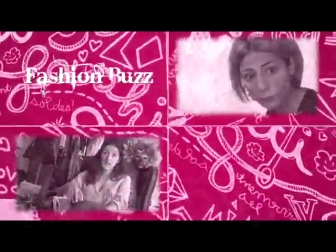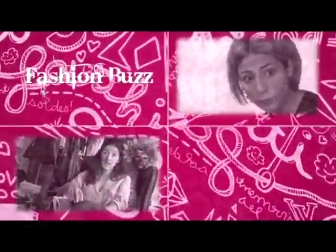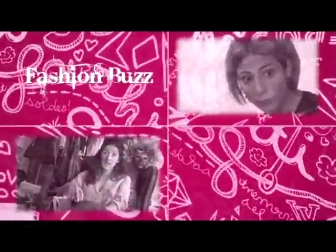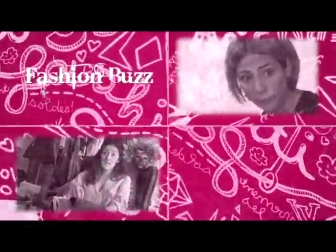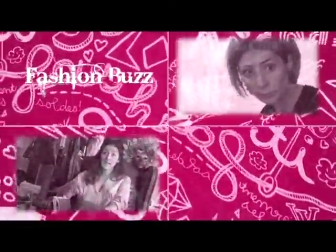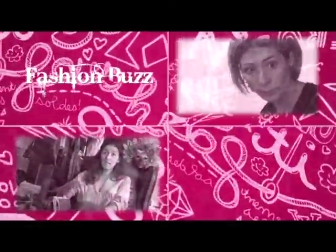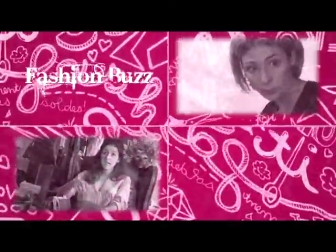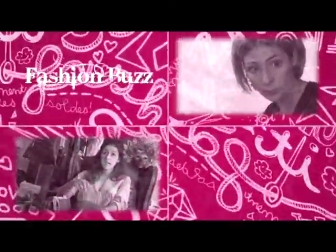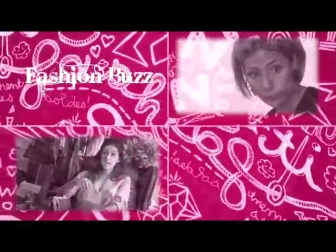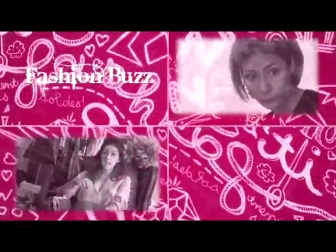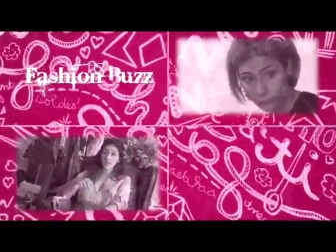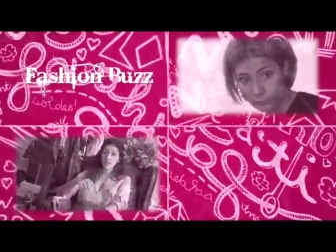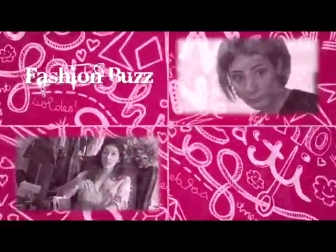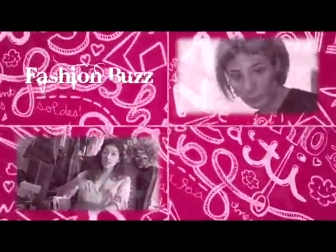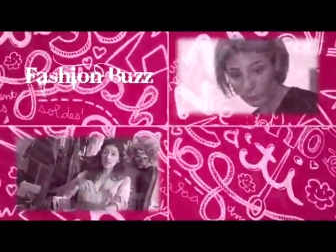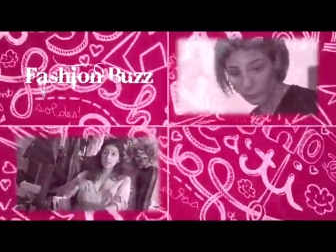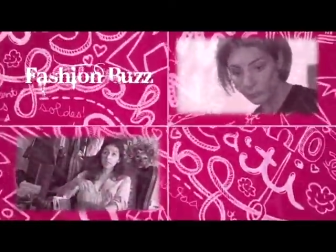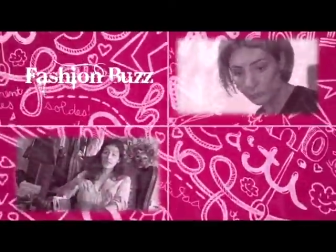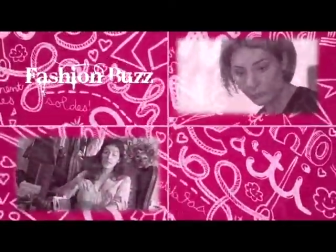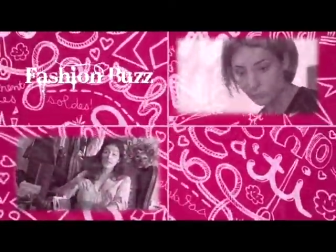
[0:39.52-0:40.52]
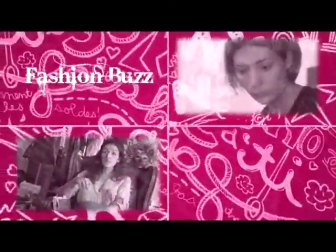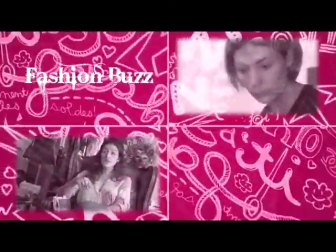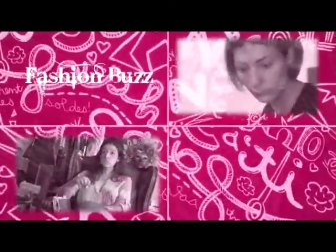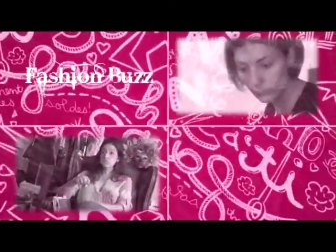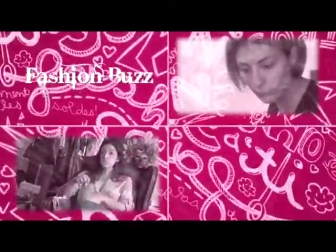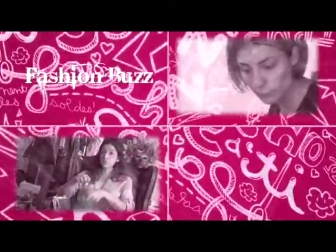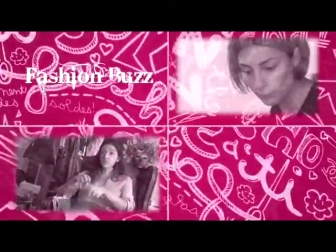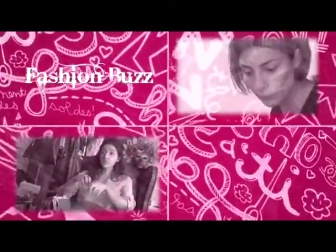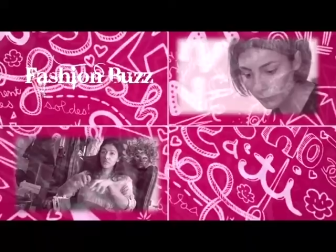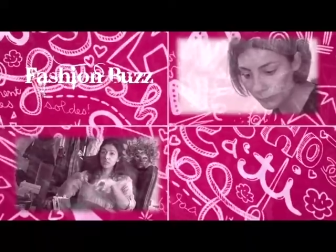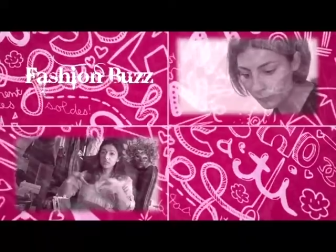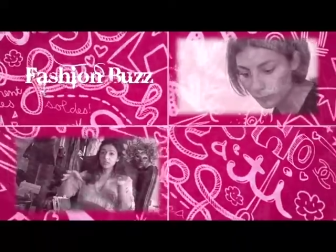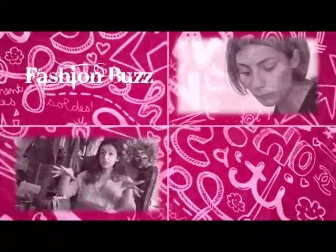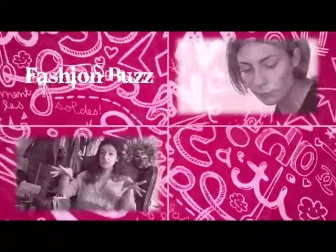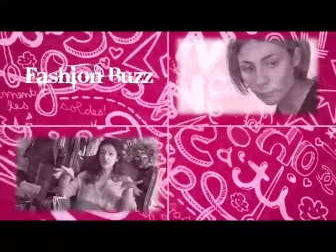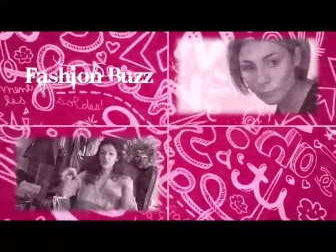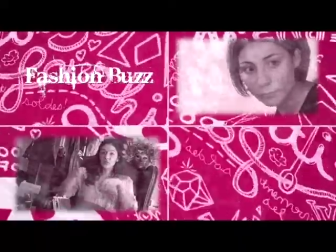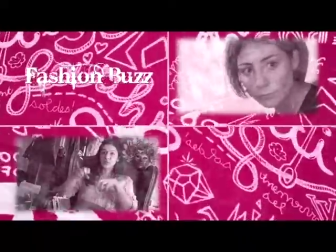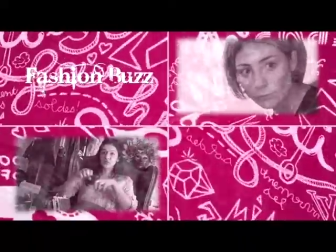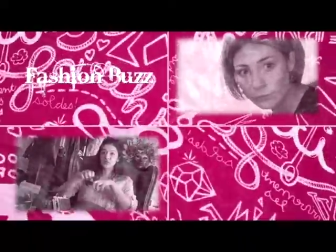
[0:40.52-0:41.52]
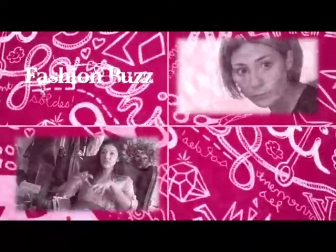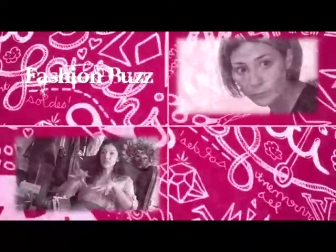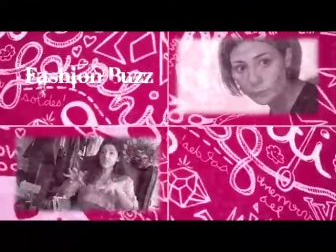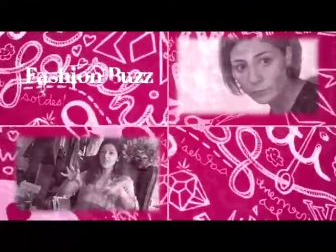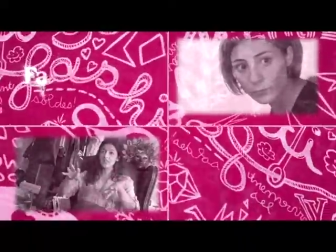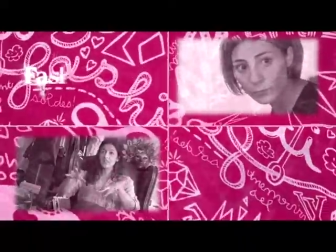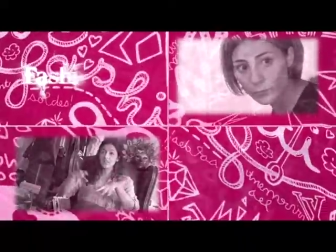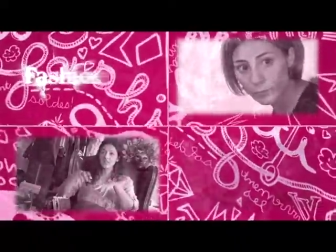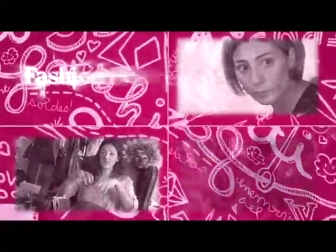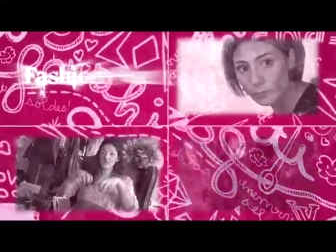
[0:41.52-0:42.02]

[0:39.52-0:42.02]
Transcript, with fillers: nous dévoile les premières esquisses de sa nouvelle collection.